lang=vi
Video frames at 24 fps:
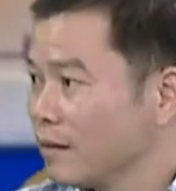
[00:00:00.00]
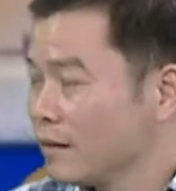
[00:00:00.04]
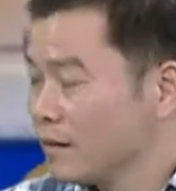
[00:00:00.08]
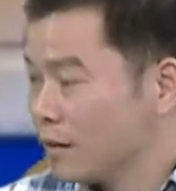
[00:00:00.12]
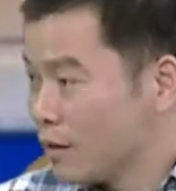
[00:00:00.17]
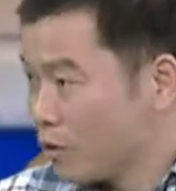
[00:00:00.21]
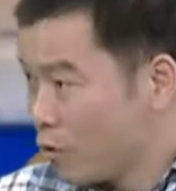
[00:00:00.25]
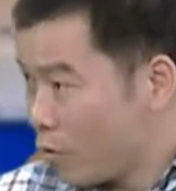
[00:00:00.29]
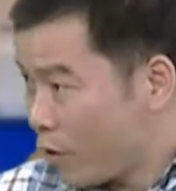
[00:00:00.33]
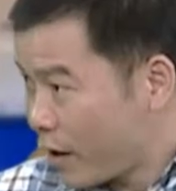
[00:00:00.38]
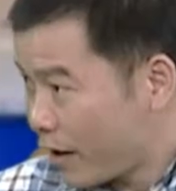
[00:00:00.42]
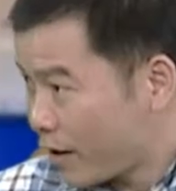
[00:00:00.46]

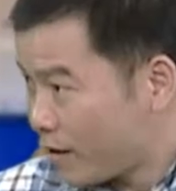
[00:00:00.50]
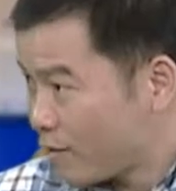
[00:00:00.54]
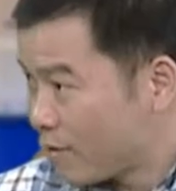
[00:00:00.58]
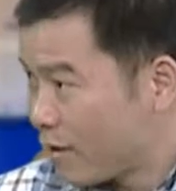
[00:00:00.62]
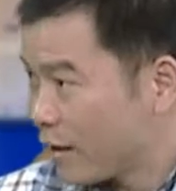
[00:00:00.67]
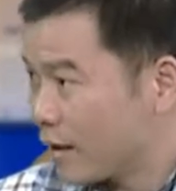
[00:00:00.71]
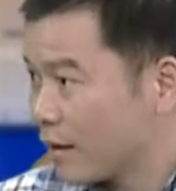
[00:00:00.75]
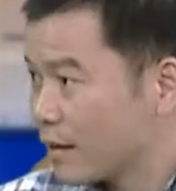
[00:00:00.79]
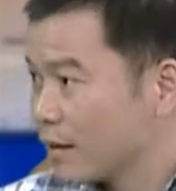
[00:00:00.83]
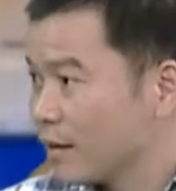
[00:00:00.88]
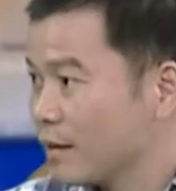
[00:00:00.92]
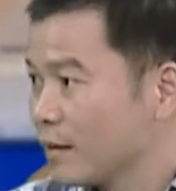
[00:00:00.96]
sức khỏe đúng
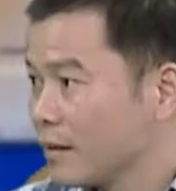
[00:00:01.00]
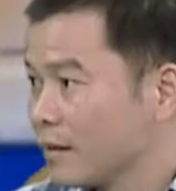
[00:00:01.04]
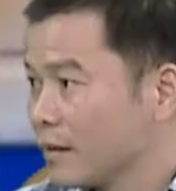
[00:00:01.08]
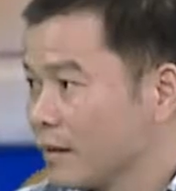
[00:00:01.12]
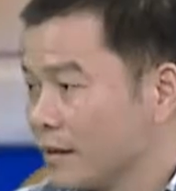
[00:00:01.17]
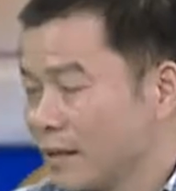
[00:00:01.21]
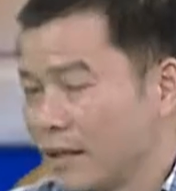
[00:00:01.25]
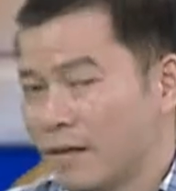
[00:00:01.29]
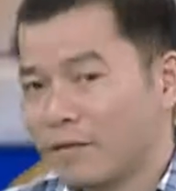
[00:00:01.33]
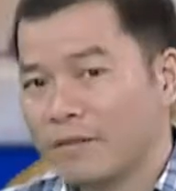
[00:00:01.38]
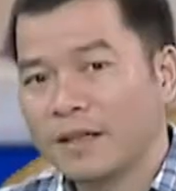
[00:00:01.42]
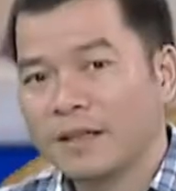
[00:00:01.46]
không ạ? Vâng.
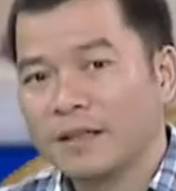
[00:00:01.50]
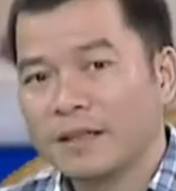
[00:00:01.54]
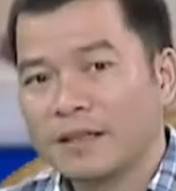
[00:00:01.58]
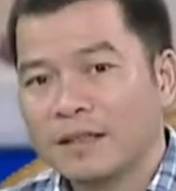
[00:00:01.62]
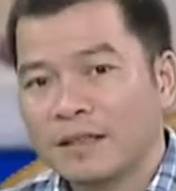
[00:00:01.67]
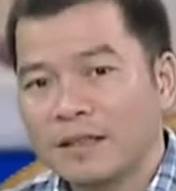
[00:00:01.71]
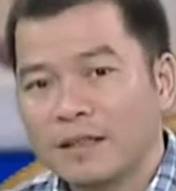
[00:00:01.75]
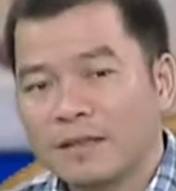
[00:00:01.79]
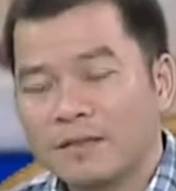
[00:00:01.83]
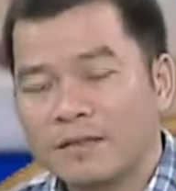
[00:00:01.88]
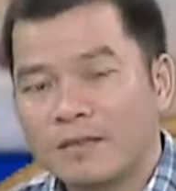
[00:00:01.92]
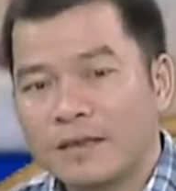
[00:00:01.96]
Dạ vâng
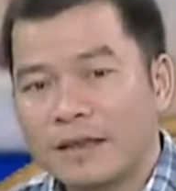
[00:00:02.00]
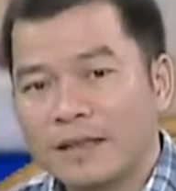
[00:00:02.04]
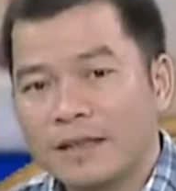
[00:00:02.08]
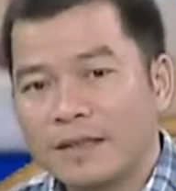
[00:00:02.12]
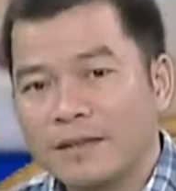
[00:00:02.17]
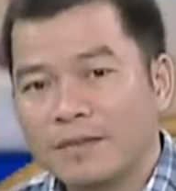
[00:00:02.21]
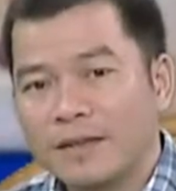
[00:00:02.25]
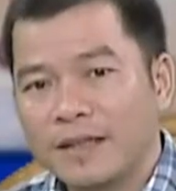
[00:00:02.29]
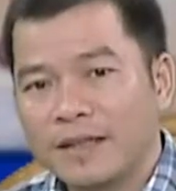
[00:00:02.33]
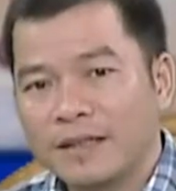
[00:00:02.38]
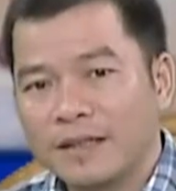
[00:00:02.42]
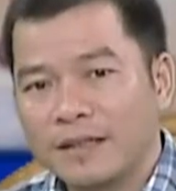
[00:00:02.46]
và
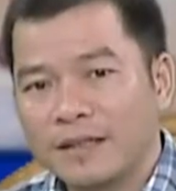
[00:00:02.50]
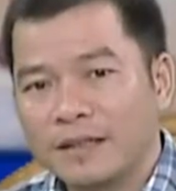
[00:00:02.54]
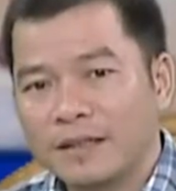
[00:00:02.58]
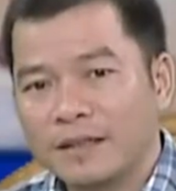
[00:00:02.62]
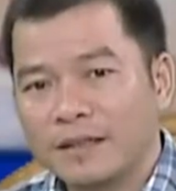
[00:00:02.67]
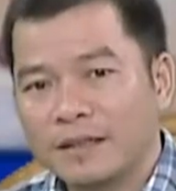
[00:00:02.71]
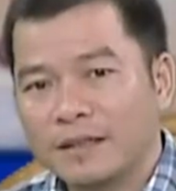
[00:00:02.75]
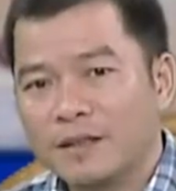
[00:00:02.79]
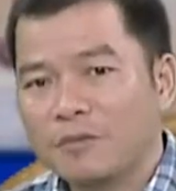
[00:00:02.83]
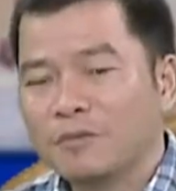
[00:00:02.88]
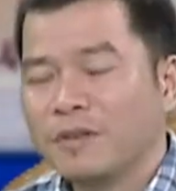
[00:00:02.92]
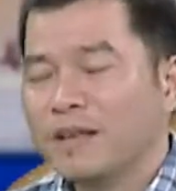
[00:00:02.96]
như vậy
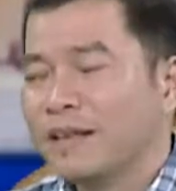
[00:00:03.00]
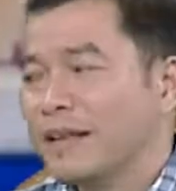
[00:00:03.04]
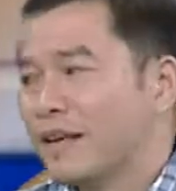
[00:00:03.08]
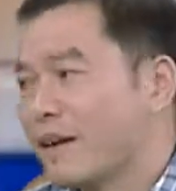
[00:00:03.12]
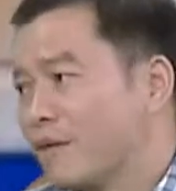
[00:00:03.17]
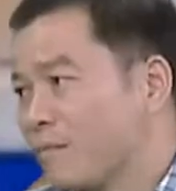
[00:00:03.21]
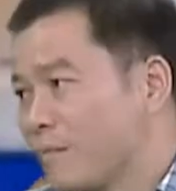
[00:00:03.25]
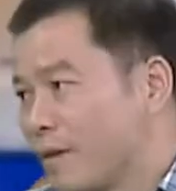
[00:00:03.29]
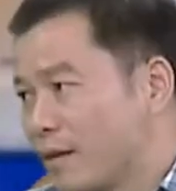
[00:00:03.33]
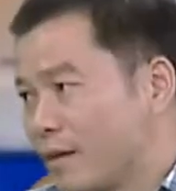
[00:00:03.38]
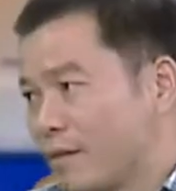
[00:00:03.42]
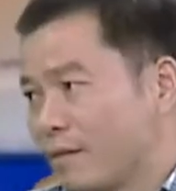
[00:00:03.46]
thì không thể
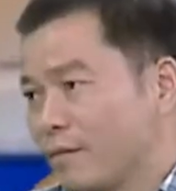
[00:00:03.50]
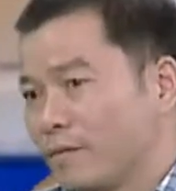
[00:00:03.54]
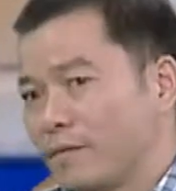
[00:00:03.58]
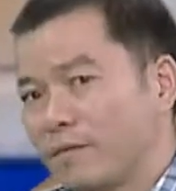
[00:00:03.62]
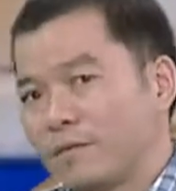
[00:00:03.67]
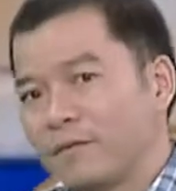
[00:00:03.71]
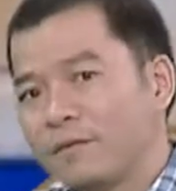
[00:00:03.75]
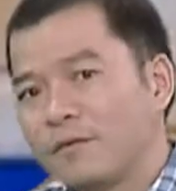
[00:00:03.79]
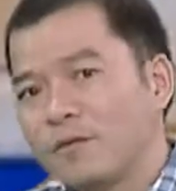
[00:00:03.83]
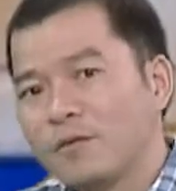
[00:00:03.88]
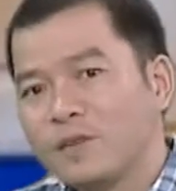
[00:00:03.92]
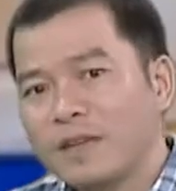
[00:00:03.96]
nào mà
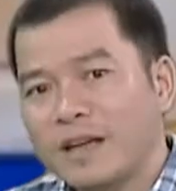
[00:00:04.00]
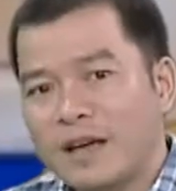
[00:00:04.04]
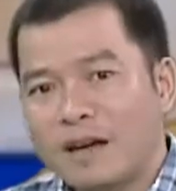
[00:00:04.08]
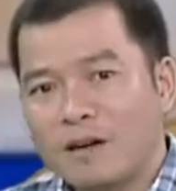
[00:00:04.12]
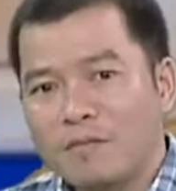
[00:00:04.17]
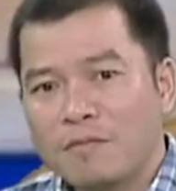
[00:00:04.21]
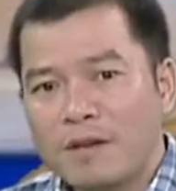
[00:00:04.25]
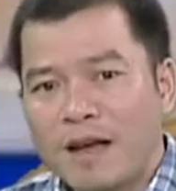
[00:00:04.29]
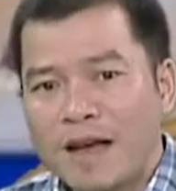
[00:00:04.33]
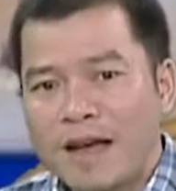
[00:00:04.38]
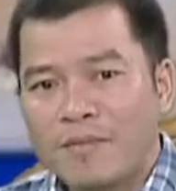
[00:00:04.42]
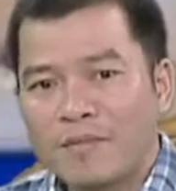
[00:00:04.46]
phun nhà
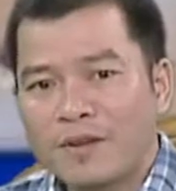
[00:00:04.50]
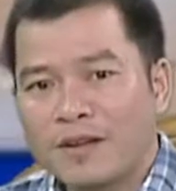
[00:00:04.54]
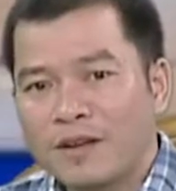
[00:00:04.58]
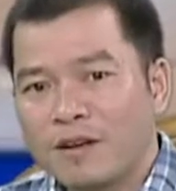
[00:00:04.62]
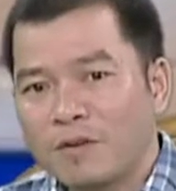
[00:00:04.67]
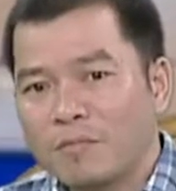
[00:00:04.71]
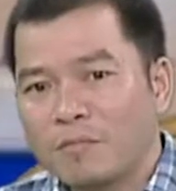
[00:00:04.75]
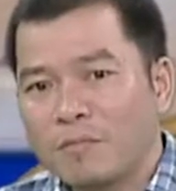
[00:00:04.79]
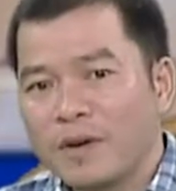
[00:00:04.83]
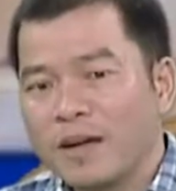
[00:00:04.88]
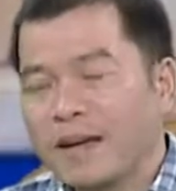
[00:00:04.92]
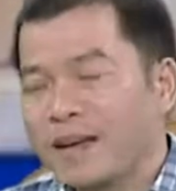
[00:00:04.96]
ông A mà
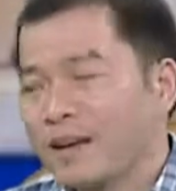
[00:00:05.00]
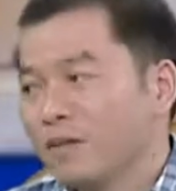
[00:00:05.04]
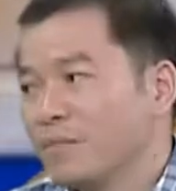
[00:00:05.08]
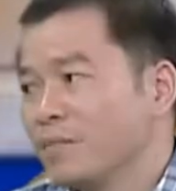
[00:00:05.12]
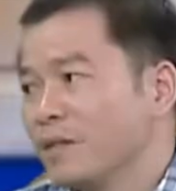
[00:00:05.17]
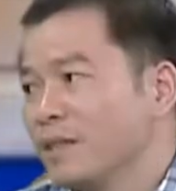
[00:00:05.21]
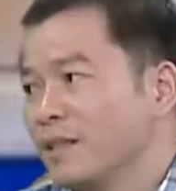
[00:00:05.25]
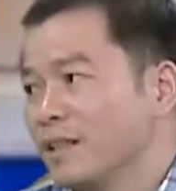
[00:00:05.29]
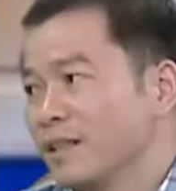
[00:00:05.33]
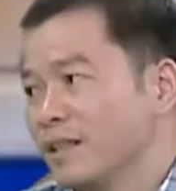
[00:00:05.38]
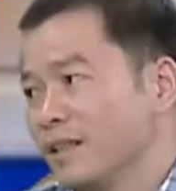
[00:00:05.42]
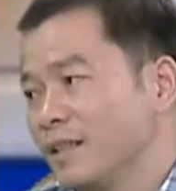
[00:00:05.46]
nhà ông B đóng
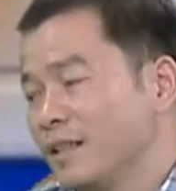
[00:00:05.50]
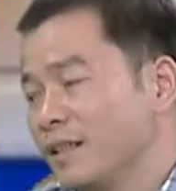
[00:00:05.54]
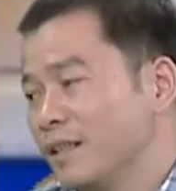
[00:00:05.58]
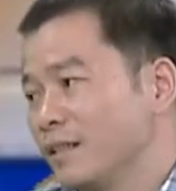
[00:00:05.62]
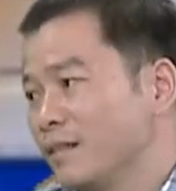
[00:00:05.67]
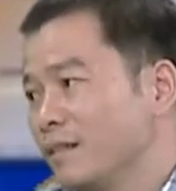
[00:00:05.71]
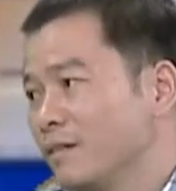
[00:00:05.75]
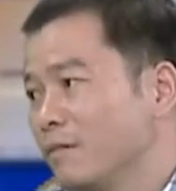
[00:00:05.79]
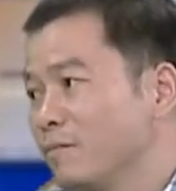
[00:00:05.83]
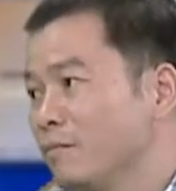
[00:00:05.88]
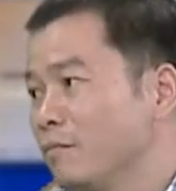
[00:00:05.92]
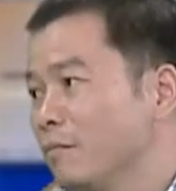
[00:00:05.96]
cửa
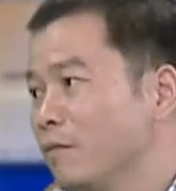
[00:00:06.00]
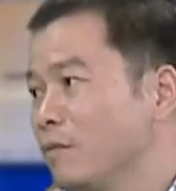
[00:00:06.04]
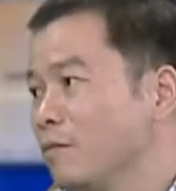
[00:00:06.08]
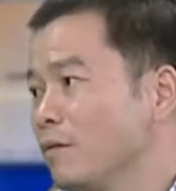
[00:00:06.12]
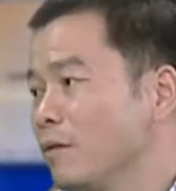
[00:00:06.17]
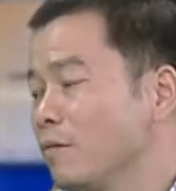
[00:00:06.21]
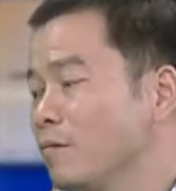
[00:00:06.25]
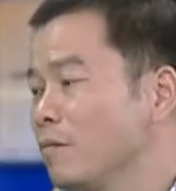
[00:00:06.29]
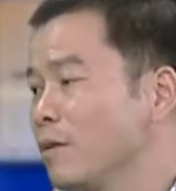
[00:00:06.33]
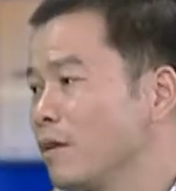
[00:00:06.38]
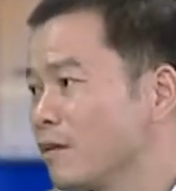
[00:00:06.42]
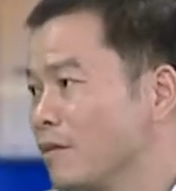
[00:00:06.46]
thì cũng cũng
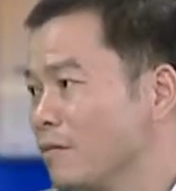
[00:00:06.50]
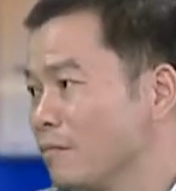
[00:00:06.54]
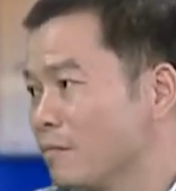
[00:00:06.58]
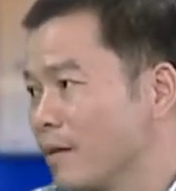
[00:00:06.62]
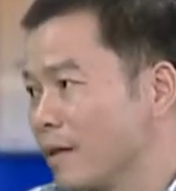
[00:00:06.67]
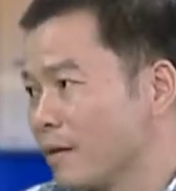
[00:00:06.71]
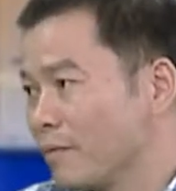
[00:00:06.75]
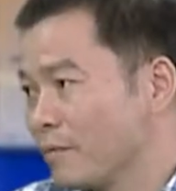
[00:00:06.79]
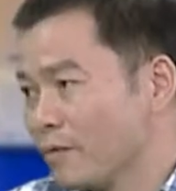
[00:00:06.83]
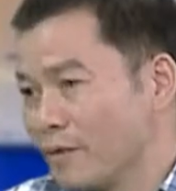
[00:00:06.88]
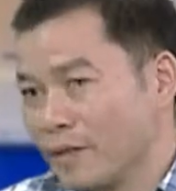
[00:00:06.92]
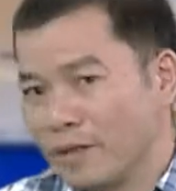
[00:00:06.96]
không được đúng không
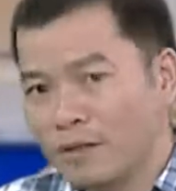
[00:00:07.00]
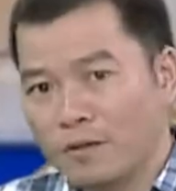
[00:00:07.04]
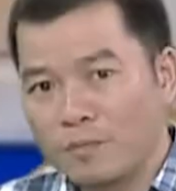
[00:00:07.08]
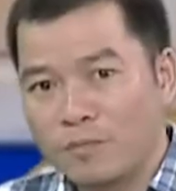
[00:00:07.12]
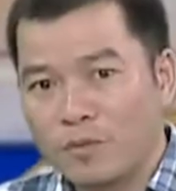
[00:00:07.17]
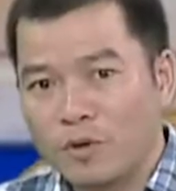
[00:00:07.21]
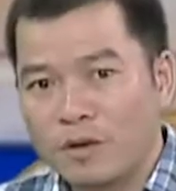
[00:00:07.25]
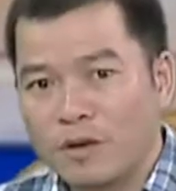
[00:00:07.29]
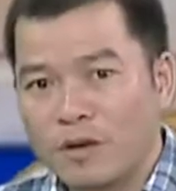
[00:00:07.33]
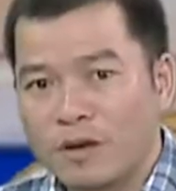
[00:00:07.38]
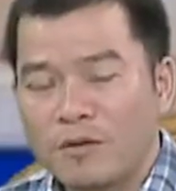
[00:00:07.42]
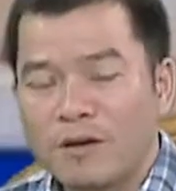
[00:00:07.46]
ạ vì vâng. con
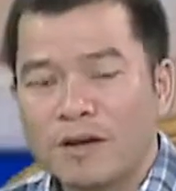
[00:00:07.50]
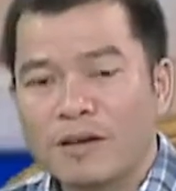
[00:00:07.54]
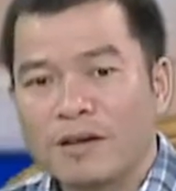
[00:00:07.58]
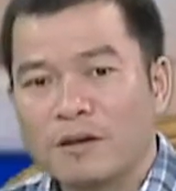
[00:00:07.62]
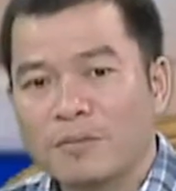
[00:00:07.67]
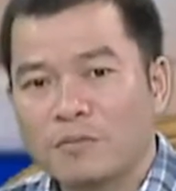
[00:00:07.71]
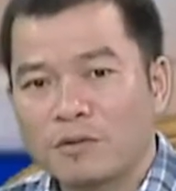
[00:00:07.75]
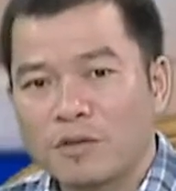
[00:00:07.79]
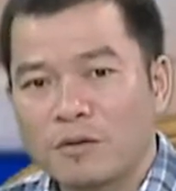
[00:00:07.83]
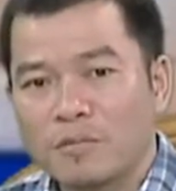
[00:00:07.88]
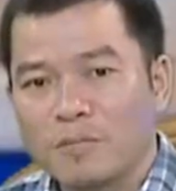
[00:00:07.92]
mũi đó hoạt động trong